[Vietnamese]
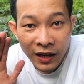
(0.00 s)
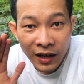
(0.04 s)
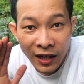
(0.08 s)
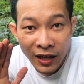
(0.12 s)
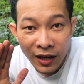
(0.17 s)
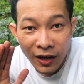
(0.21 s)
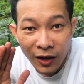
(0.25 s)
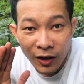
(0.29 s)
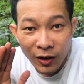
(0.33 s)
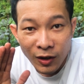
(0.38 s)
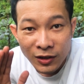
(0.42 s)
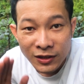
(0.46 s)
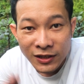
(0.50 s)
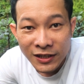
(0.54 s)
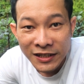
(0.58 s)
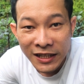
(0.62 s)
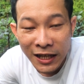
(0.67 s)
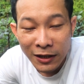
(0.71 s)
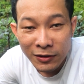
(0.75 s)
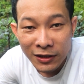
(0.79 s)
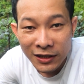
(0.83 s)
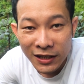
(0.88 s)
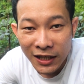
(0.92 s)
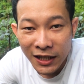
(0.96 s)
Hello, xin
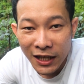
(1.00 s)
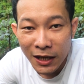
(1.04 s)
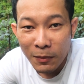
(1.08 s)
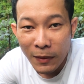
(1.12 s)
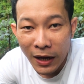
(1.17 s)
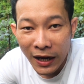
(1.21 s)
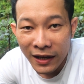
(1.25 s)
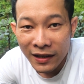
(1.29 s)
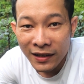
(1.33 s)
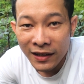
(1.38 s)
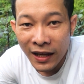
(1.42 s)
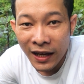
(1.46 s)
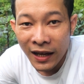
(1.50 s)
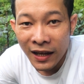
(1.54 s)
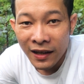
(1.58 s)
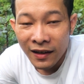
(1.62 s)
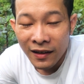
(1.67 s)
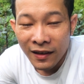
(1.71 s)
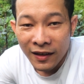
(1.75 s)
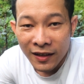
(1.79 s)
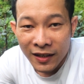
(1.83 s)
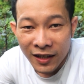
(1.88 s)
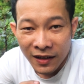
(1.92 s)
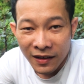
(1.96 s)
chào tất cả các bạn nha.
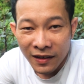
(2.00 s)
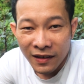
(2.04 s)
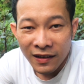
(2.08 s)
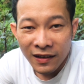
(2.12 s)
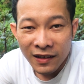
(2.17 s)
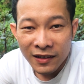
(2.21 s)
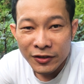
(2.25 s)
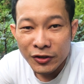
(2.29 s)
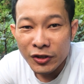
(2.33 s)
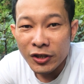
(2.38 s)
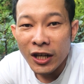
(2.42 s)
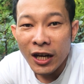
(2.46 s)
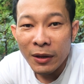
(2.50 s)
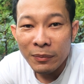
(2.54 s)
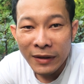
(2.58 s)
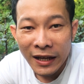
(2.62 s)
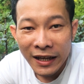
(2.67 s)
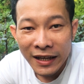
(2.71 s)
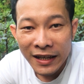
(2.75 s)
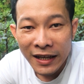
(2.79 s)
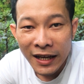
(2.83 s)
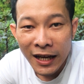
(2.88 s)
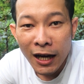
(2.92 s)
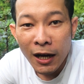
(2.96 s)
Trưa hôm
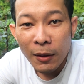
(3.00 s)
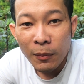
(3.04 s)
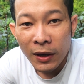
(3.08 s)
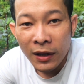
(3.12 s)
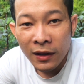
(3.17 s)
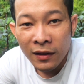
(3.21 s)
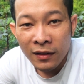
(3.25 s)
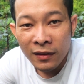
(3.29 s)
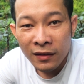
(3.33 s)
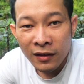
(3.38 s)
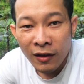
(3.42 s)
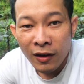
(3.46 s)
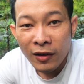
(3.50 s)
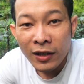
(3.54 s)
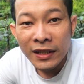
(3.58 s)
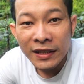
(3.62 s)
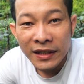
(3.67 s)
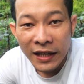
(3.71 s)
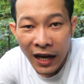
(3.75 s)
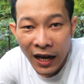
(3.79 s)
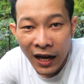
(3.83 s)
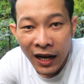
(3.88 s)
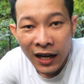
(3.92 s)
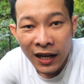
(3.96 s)
nay á, mình có đi
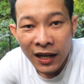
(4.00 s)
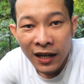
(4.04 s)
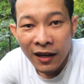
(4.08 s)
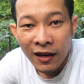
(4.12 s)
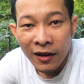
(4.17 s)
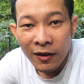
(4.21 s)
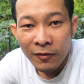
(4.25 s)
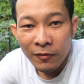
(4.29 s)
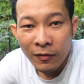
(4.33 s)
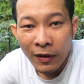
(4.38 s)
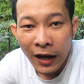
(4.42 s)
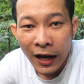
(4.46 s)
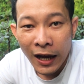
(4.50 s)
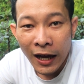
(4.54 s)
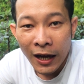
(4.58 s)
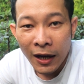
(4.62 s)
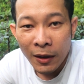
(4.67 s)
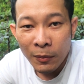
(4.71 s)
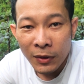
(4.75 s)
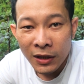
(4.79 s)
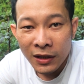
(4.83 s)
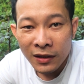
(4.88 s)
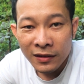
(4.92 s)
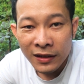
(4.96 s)
chợ
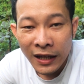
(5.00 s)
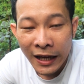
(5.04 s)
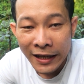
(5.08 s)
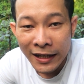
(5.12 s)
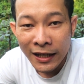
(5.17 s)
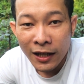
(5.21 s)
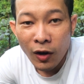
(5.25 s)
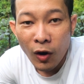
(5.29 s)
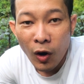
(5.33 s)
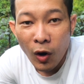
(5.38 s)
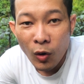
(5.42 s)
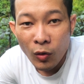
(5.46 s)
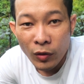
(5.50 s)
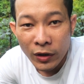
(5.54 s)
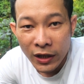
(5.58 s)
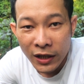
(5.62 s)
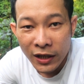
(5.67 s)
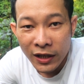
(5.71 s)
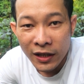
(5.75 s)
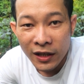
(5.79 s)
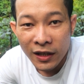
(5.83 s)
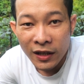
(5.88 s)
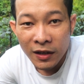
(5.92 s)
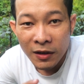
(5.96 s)
và mình thấy cái cô
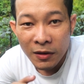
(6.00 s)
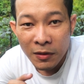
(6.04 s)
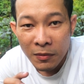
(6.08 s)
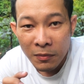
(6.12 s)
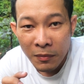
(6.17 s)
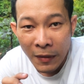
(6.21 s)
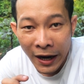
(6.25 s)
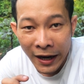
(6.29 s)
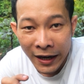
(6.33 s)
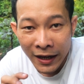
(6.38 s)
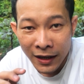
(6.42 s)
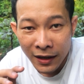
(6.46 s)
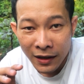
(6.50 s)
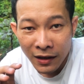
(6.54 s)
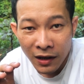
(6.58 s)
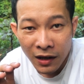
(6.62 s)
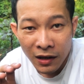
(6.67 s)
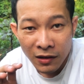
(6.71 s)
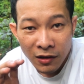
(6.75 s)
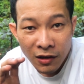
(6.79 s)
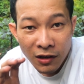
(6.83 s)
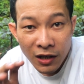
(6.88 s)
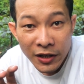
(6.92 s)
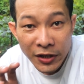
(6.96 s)
kia bán
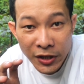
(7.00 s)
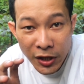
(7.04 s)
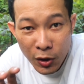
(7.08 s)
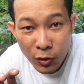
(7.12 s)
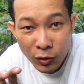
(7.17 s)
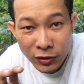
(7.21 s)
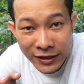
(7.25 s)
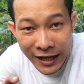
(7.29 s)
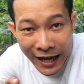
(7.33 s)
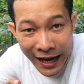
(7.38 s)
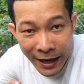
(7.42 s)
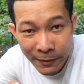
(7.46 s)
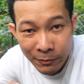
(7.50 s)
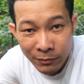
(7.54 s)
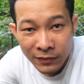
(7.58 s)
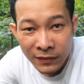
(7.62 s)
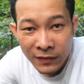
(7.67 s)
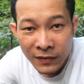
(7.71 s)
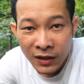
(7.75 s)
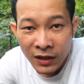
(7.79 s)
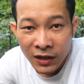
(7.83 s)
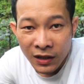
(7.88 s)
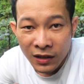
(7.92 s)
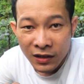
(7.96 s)
rất là nhiều sam.
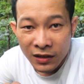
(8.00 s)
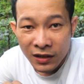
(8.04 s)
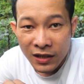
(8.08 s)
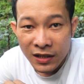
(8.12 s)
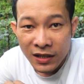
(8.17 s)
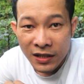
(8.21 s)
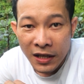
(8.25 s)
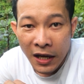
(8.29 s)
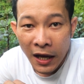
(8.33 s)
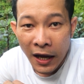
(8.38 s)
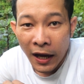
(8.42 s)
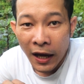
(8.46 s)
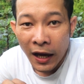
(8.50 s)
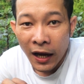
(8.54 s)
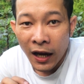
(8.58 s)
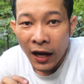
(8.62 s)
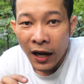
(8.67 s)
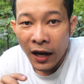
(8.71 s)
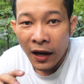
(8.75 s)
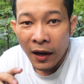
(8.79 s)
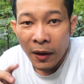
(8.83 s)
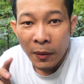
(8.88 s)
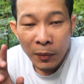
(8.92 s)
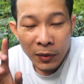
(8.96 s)
Thì
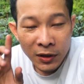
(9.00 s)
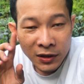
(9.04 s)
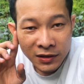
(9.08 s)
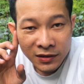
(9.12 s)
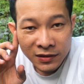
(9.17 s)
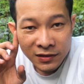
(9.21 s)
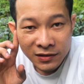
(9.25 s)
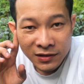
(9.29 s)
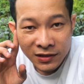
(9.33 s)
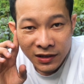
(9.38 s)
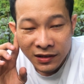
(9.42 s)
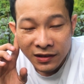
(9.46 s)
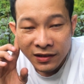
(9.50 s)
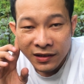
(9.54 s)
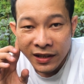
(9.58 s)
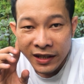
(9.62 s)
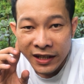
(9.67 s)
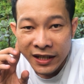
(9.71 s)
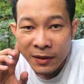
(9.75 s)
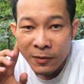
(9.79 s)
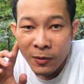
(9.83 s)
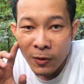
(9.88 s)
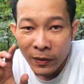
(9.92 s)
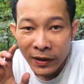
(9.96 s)
mình sực
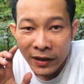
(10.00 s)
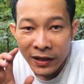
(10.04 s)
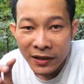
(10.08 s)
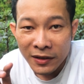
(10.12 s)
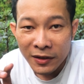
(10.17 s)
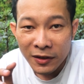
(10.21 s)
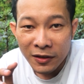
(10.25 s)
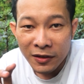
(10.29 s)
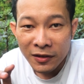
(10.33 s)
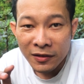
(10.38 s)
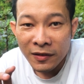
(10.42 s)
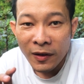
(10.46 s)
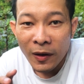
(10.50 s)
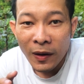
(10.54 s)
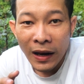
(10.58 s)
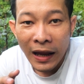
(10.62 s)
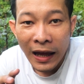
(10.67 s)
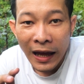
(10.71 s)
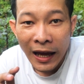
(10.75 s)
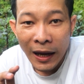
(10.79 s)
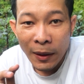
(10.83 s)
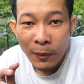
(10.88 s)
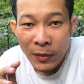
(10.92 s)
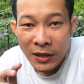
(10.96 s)
nghĩ một cái ý tưởng, đó
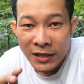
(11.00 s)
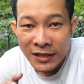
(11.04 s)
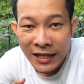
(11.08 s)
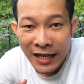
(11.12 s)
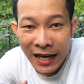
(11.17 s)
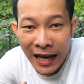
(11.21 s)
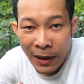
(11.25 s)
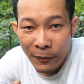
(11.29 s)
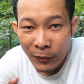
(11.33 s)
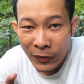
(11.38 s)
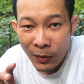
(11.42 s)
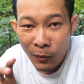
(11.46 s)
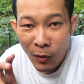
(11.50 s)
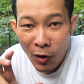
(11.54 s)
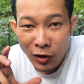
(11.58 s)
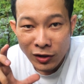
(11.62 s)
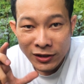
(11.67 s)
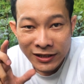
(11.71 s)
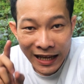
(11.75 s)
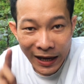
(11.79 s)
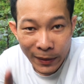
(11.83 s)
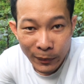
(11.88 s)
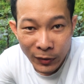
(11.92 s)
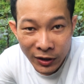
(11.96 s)
là mình sẽ làm cái món
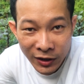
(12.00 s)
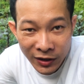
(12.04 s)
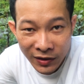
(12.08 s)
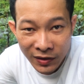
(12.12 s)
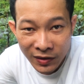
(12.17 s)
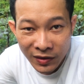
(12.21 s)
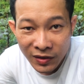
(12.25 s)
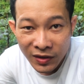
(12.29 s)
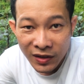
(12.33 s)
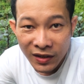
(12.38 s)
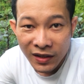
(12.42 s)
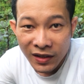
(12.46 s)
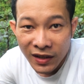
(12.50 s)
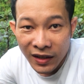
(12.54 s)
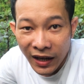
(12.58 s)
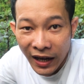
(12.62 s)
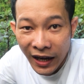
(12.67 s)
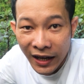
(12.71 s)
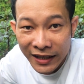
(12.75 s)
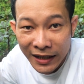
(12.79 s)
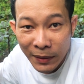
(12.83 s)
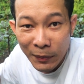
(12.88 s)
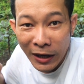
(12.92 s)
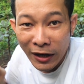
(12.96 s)
sam nướng.
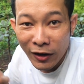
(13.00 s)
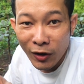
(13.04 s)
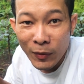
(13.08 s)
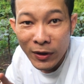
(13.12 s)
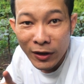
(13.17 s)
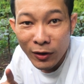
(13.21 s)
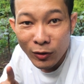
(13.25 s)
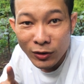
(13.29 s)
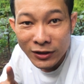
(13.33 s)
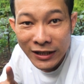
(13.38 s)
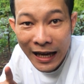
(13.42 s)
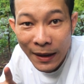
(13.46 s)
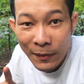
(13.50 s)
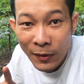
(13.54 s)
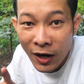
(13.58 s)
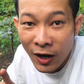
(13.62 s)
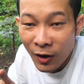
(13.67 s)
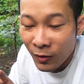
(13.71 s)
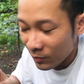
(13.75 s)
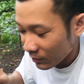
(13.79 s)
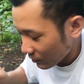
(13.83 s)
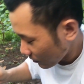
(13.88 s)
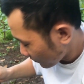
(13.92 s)
Các bạn có biết con sam không?